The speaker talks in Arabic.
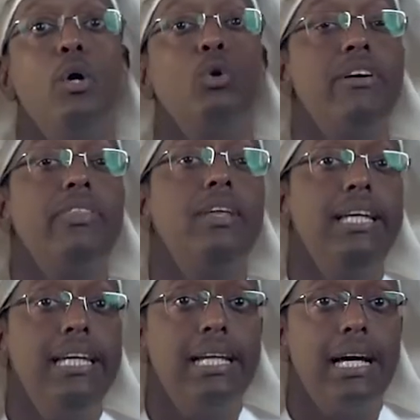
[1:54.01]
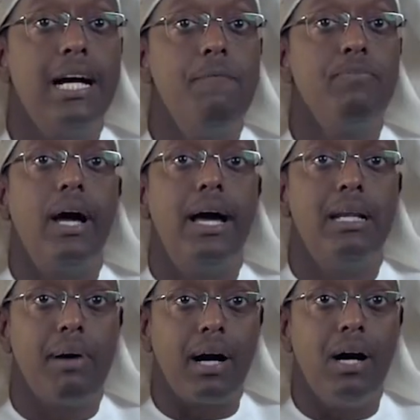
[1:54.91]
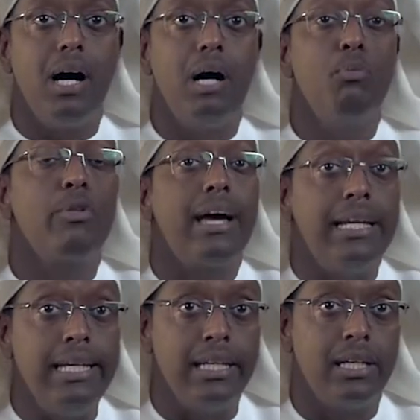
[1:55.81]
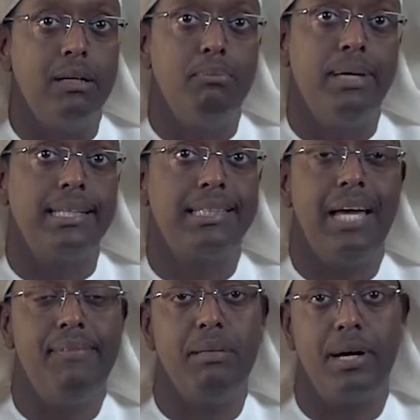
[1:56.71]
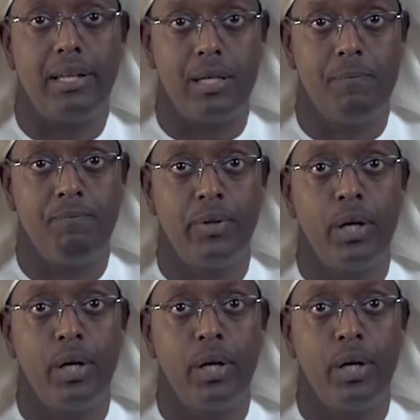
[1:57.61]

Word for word: نفضل حينها البقاء مثقلين بهزائم الماضي